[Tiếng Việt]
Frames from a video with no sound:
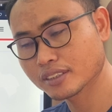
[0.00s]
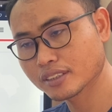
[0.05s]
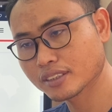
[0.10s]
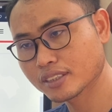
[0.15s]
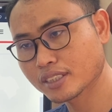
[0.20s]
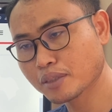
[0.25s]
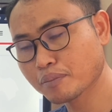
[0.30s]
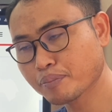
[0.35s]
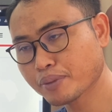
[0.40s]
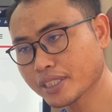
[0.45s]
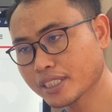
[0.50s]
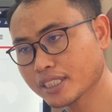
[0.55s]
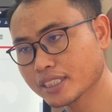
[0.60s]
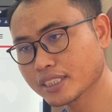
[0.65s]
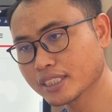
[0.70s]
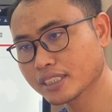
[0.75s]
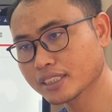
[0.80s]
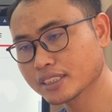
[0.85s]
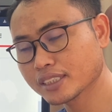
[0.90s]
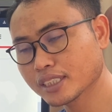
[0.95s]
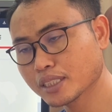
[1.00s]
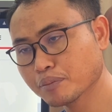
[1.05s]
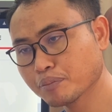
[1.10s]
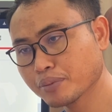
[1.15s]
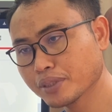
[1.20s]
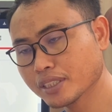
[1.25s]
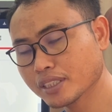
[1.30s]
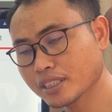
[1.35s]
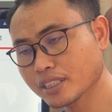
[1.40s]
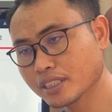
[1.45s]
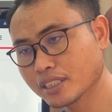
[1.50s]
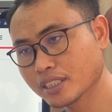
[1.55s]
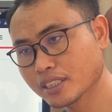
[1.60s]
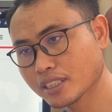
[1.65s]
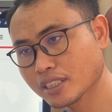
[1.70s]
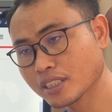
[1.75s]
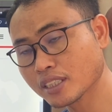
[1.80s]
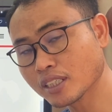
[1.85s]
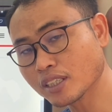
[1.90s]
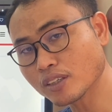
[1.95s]
Nó bê để dân dây bia
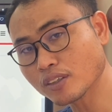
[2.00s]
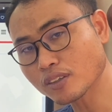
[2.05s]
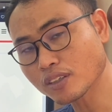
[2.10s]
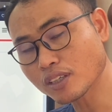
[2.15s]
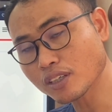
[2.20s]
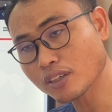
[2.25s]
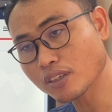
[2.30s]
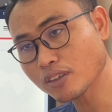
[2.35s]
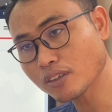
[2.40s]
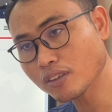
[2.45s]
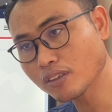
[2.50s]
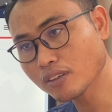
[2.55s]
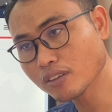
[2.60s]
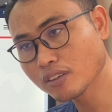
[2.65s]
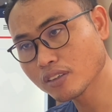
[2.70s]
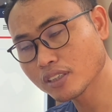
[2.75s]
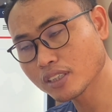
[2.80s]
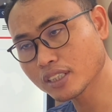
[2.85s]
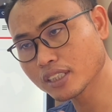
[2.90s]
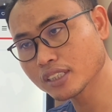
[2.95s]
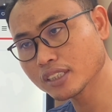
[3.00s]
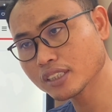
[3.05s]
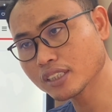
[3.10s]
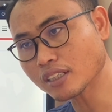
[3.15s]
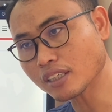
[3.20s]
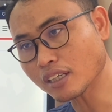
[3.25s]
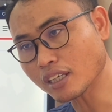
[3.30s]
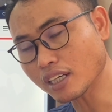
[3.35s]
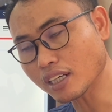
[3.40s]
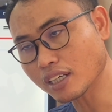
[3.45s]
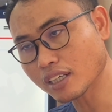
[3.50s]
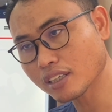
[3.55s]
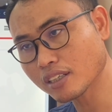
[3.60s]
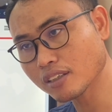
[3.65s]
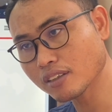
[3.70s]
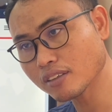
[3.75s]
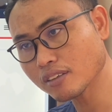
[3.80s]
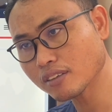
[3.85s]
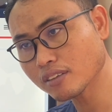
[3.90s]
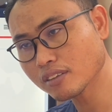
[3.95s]
nô cố, rư có ong
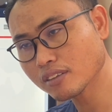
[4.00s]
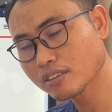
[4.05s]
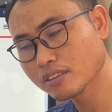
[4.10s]
cố.